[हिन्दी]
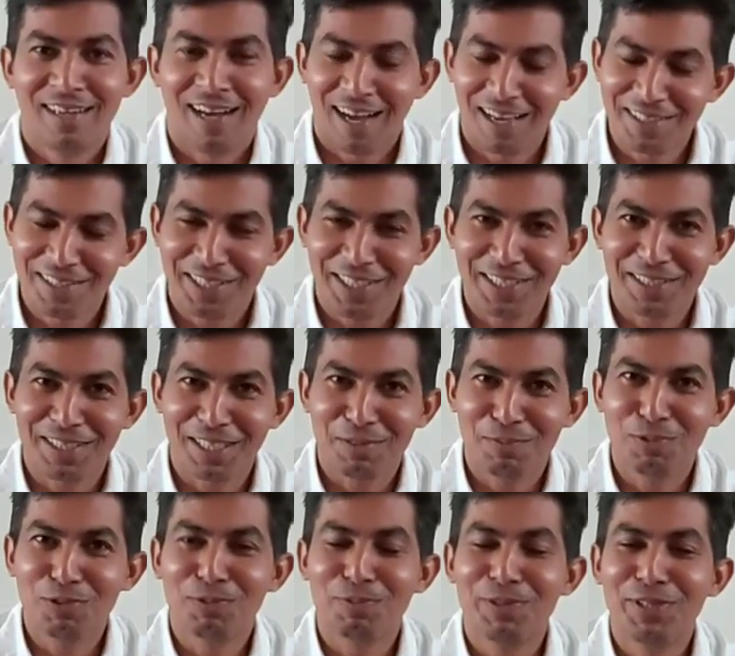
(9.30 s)
आज की इस
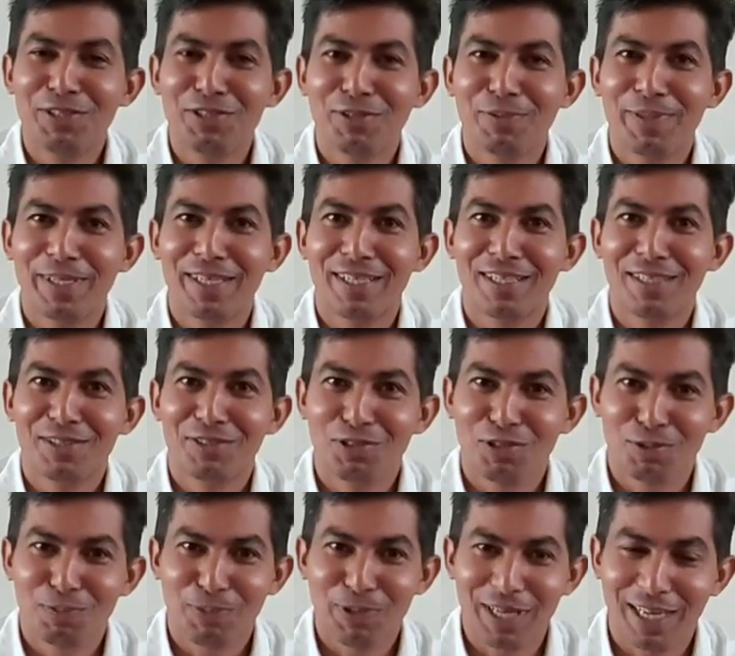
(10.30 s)
अद्भुत वीडियो में
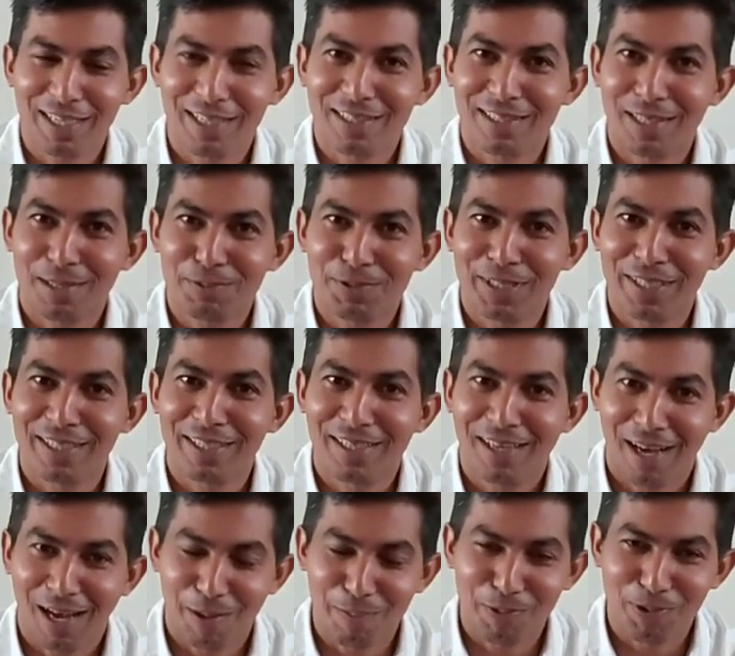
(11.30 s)
जोधपुरिया की तरफ से
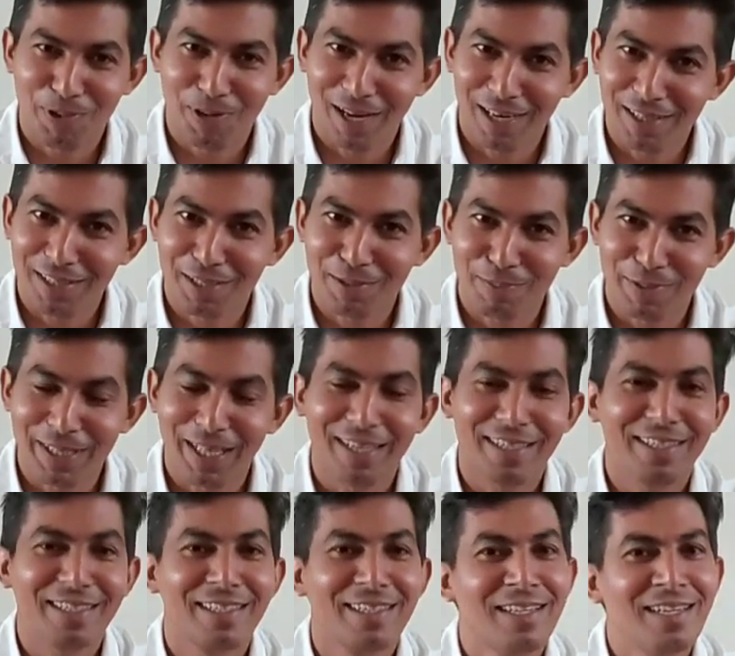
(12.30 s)
आपको हार्दिक
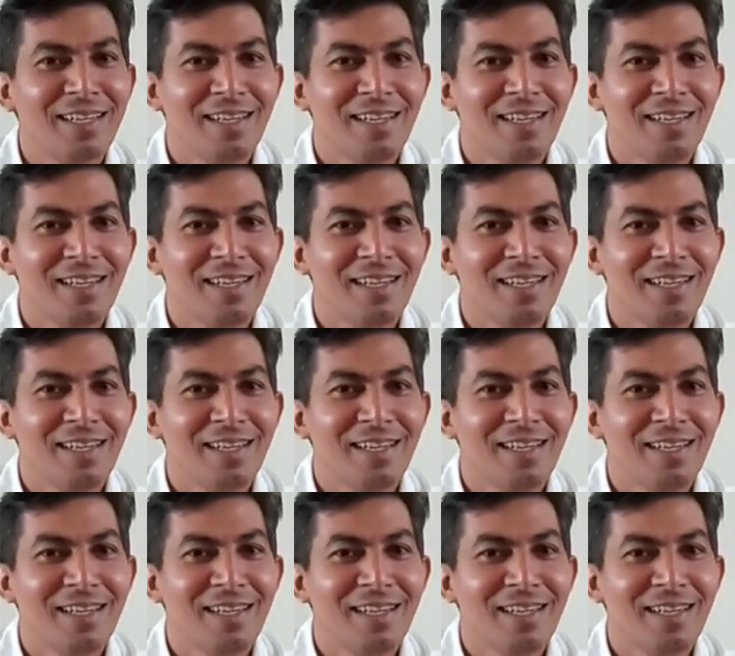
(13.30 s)
बधाई